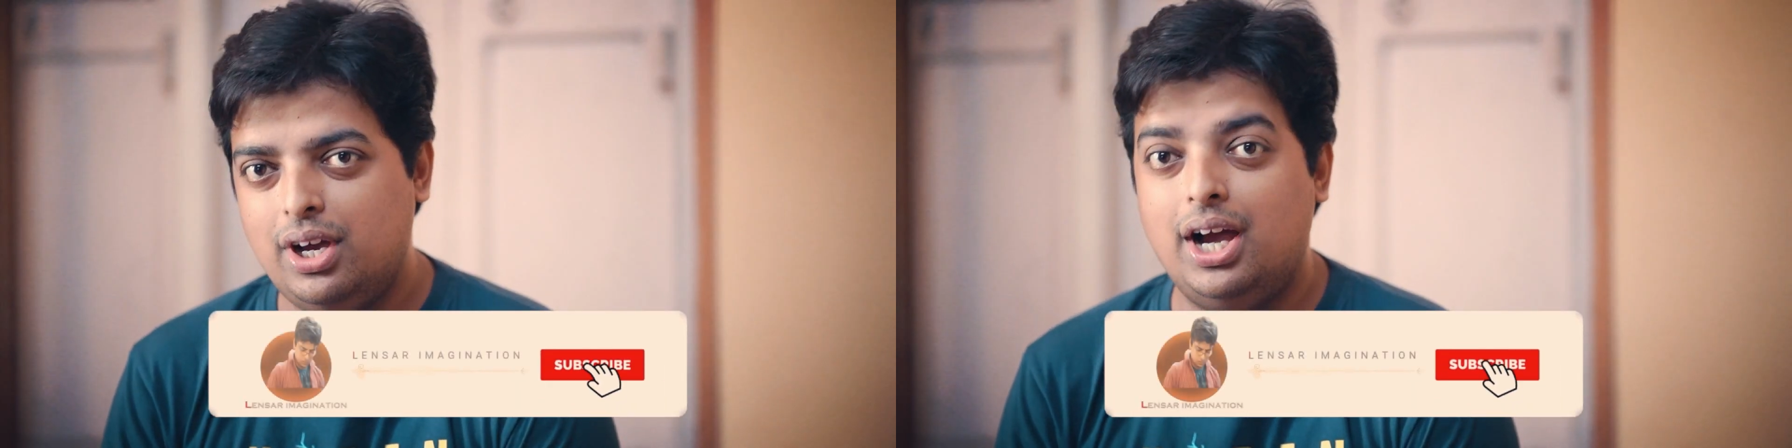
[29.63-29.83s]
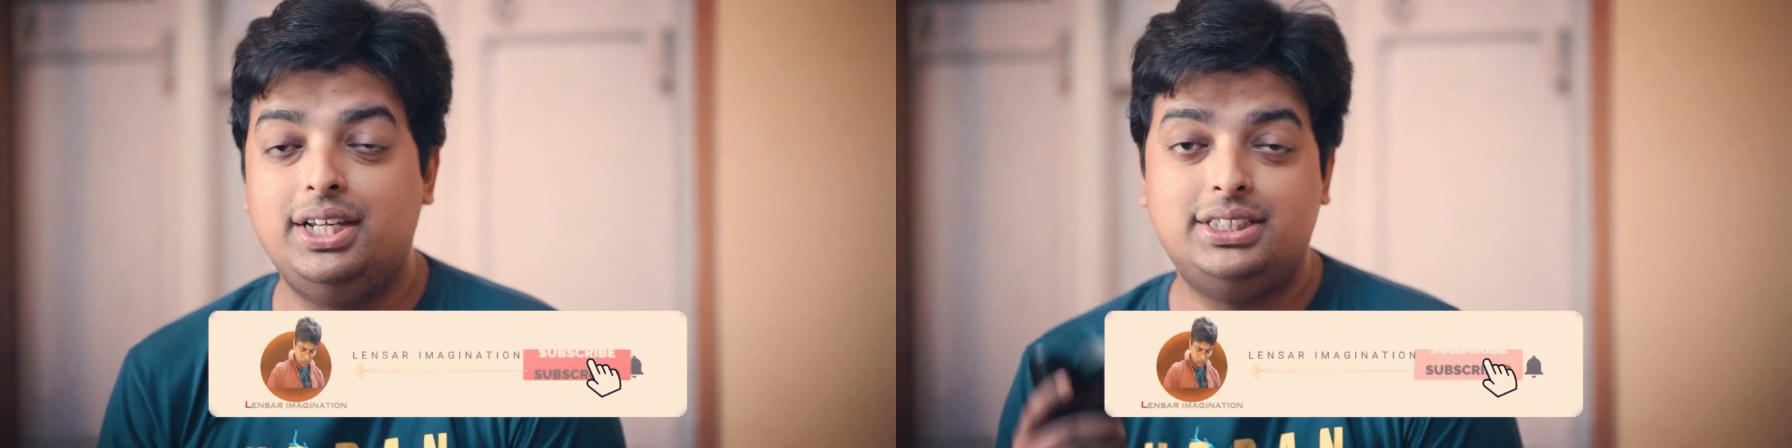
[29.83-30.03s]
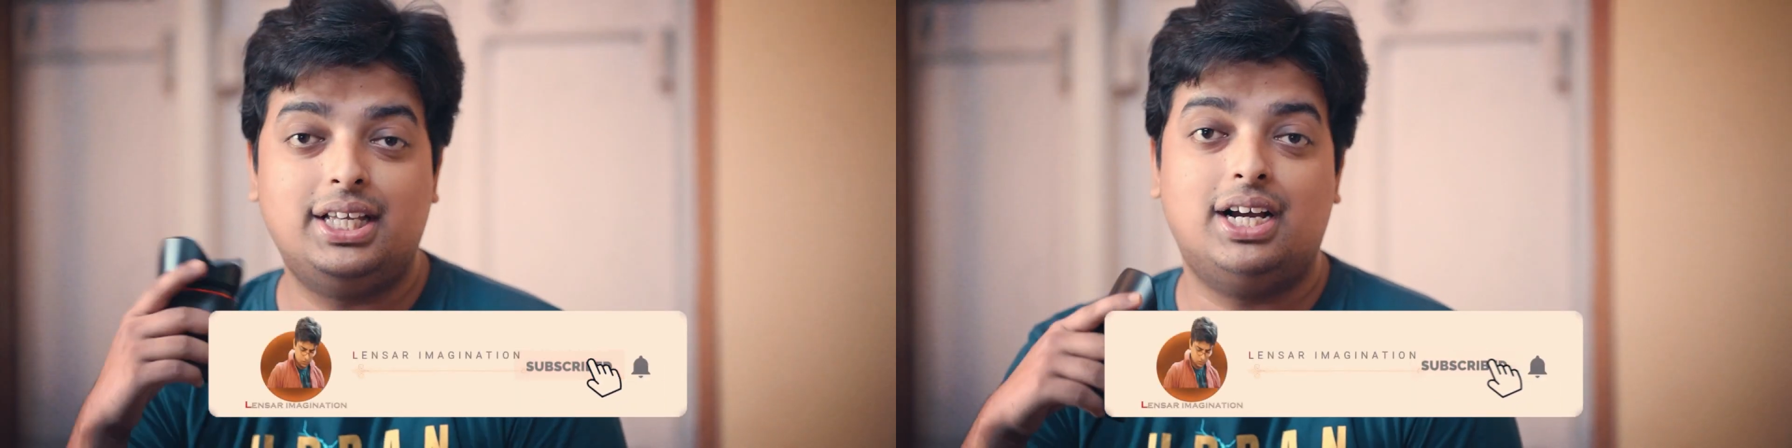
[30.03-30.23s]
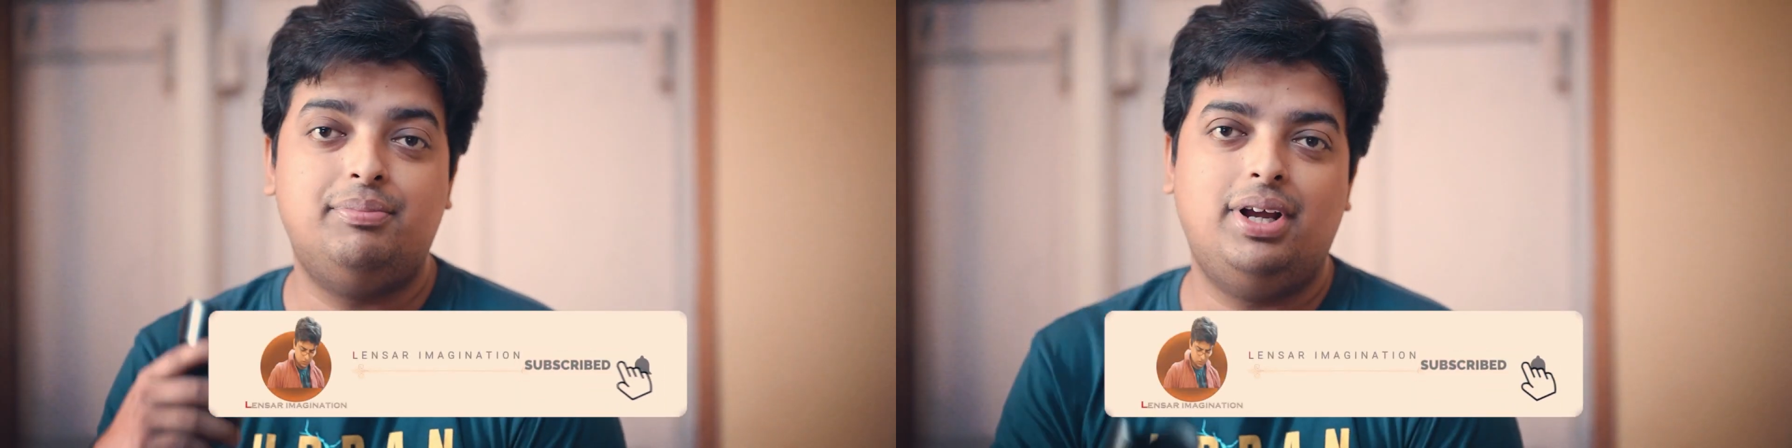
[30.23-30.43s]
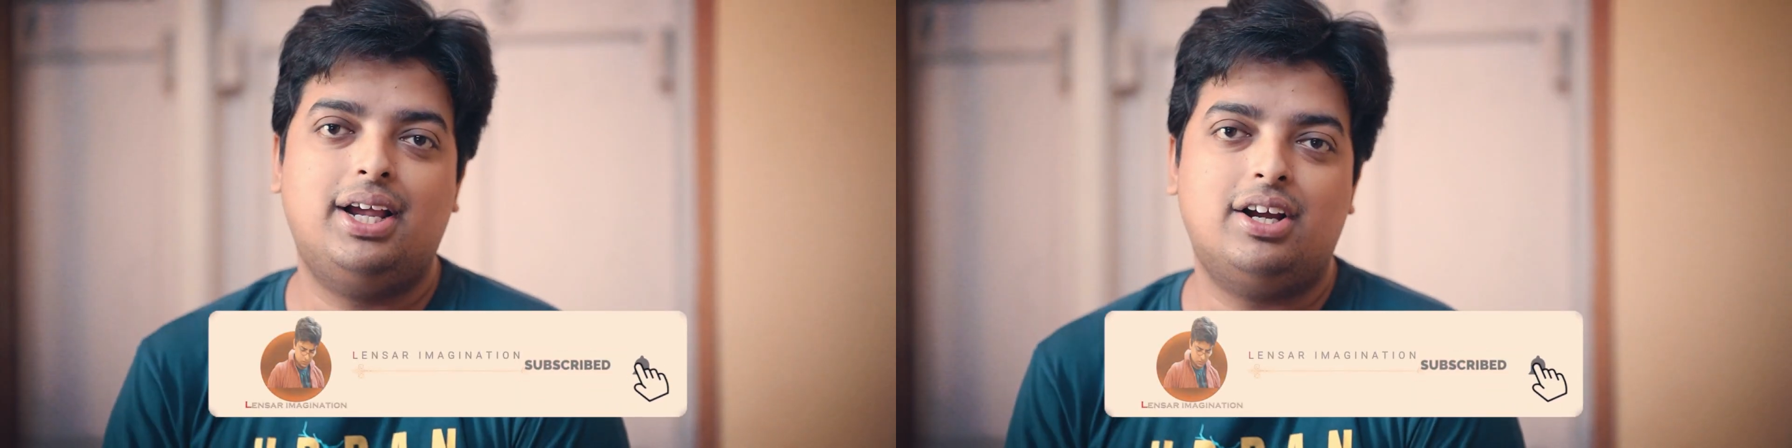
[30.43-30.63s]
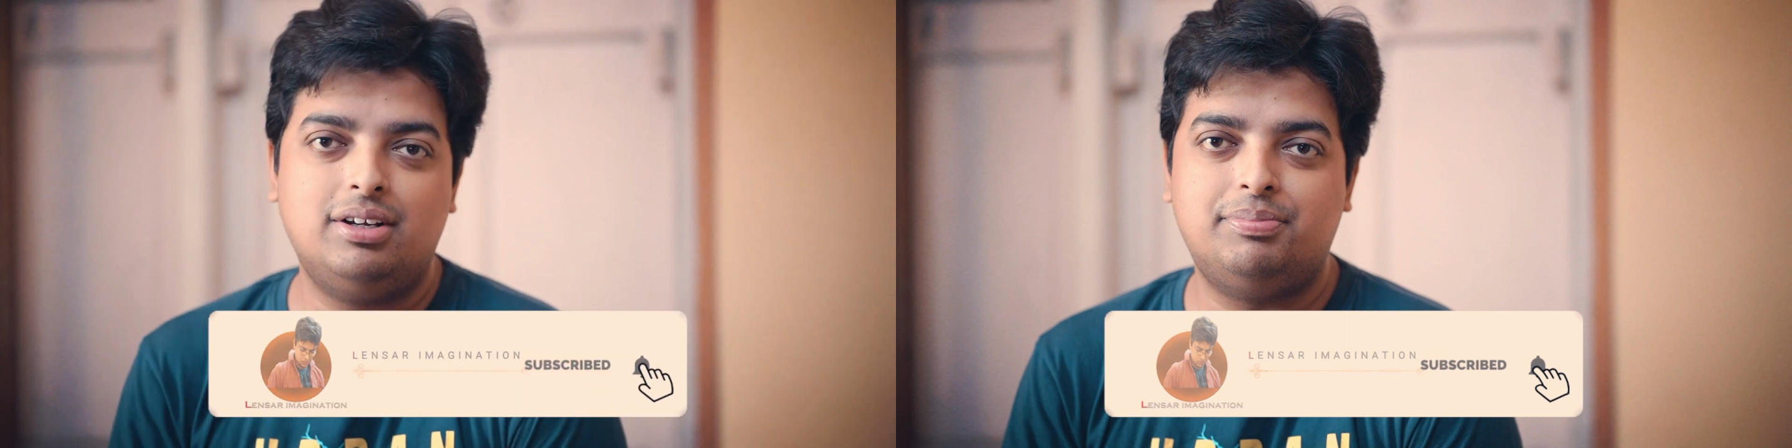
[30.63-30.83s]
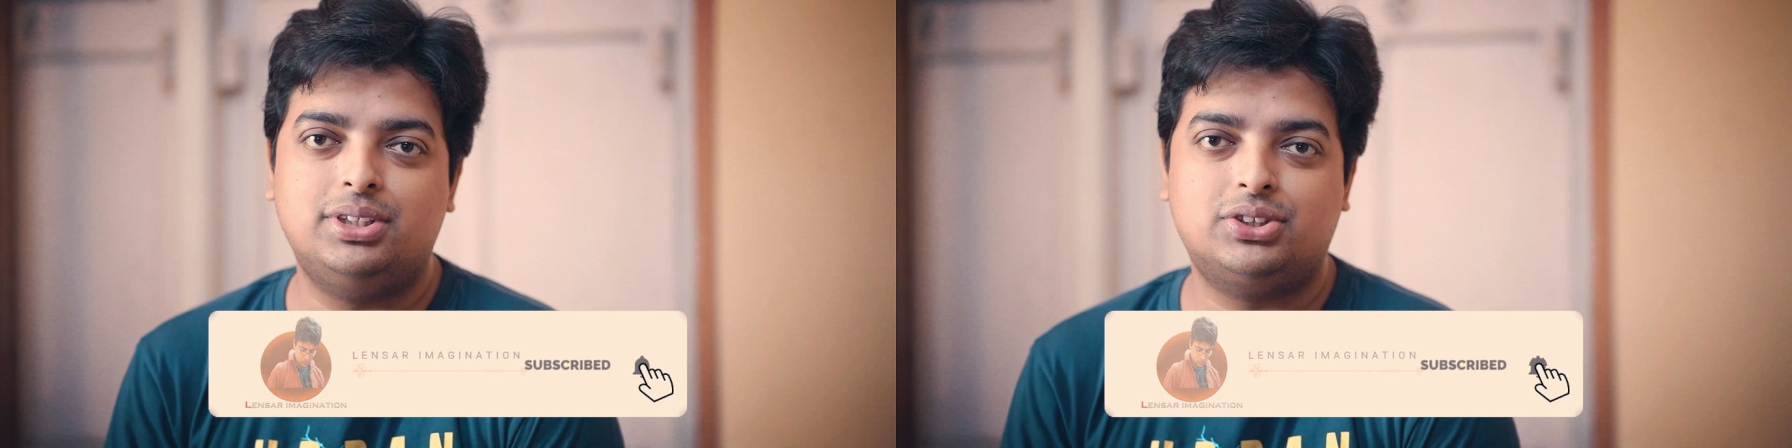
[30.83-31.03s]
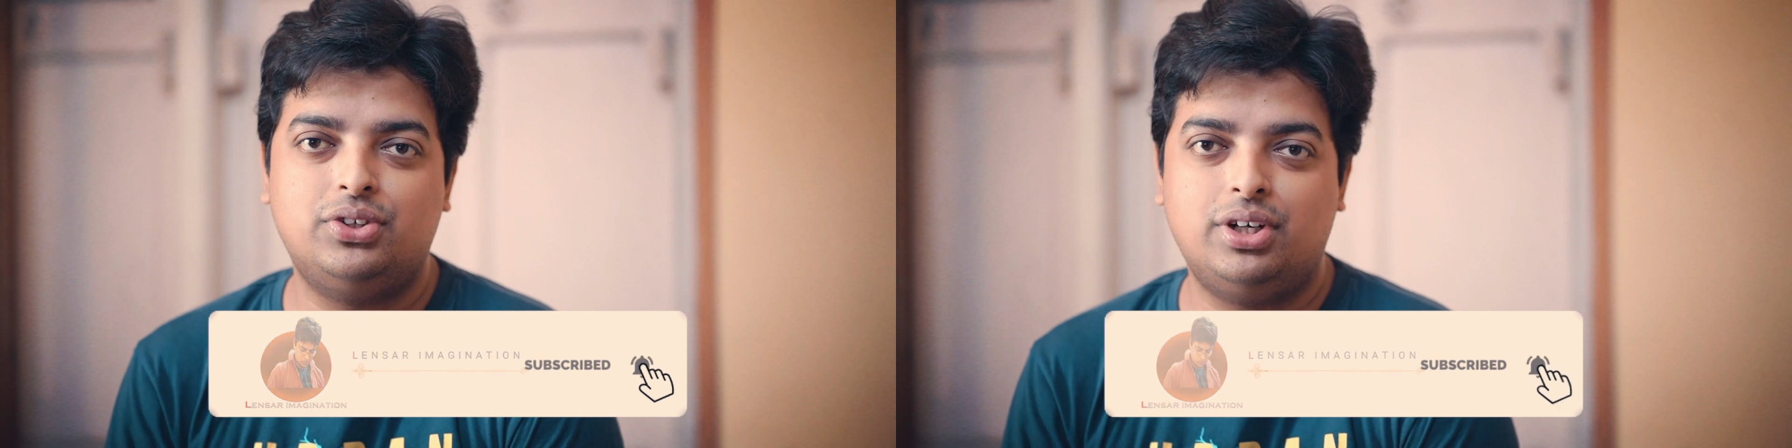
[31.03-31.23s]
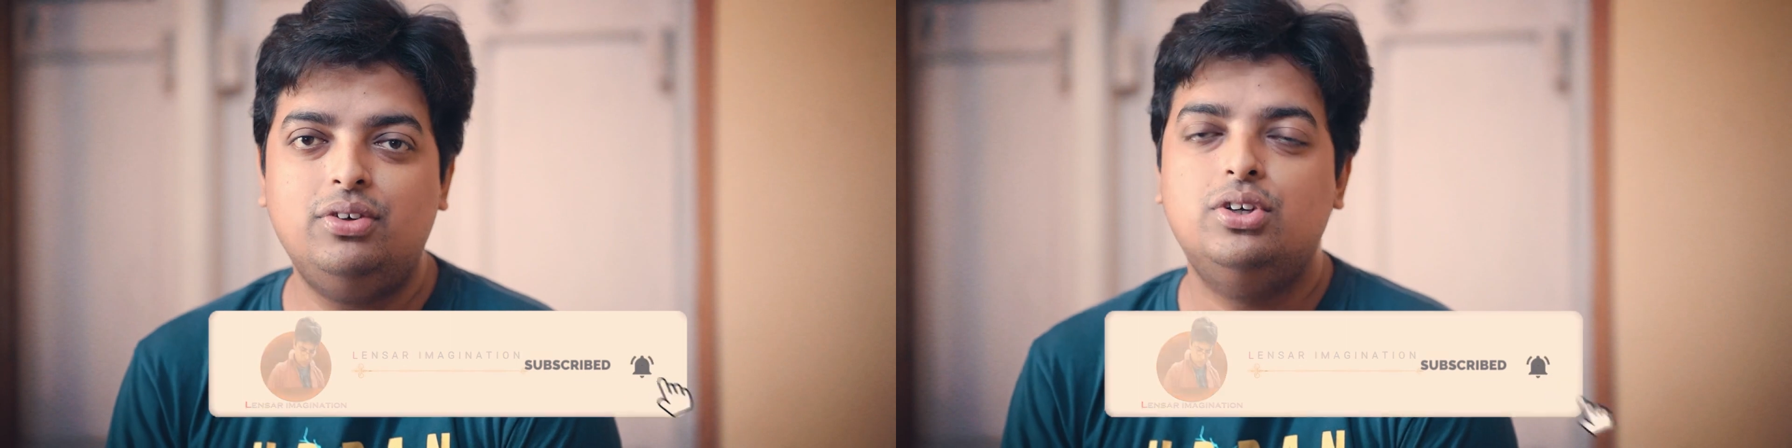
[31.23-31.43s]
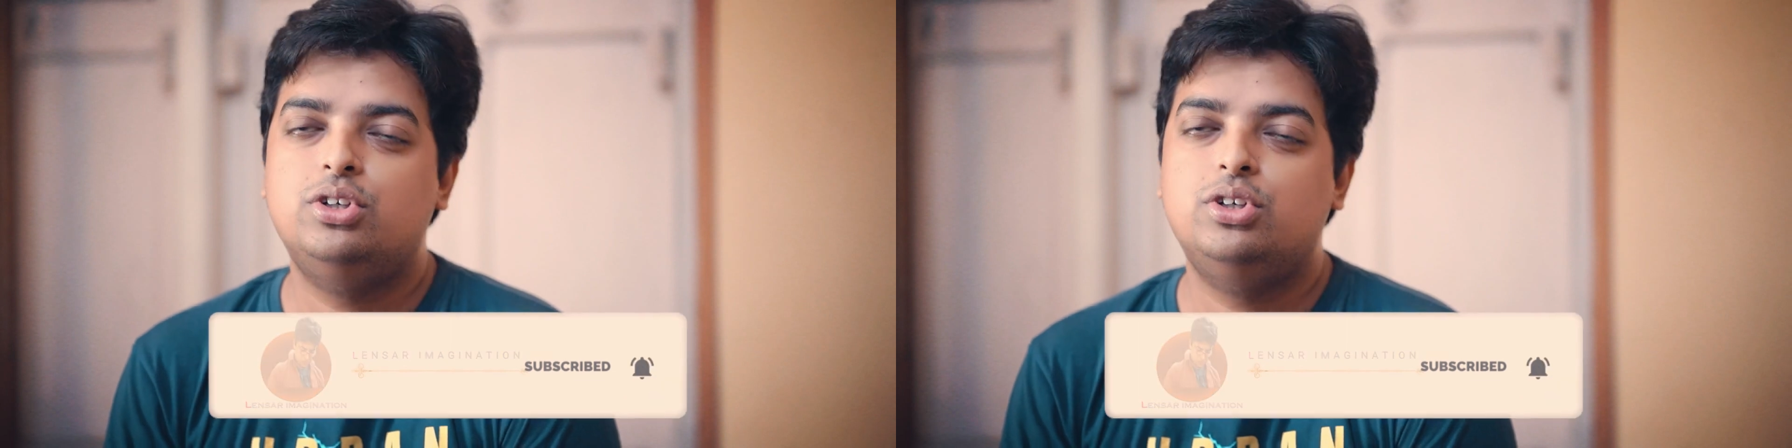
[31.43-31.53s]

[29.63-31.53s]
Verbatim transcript: আর নিচে থাকা বেল আইকনটা প্রেস করে নাও